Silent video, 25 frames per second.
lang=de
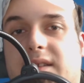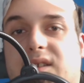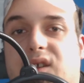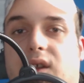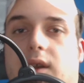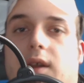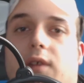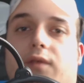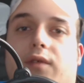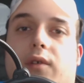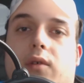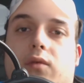Das
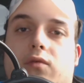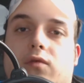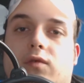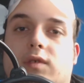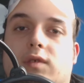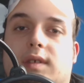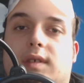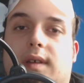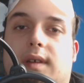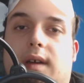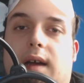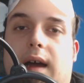heißt, jeder
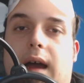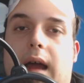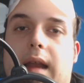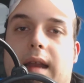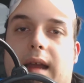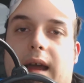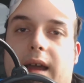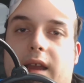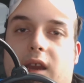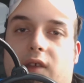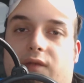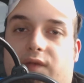von uns
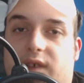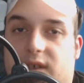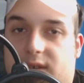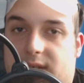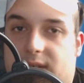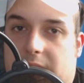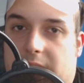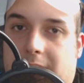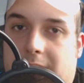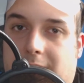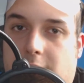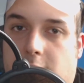hat
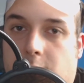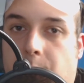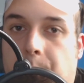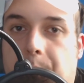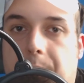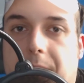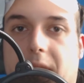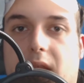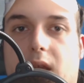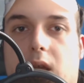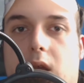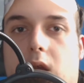eine
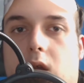Fassade,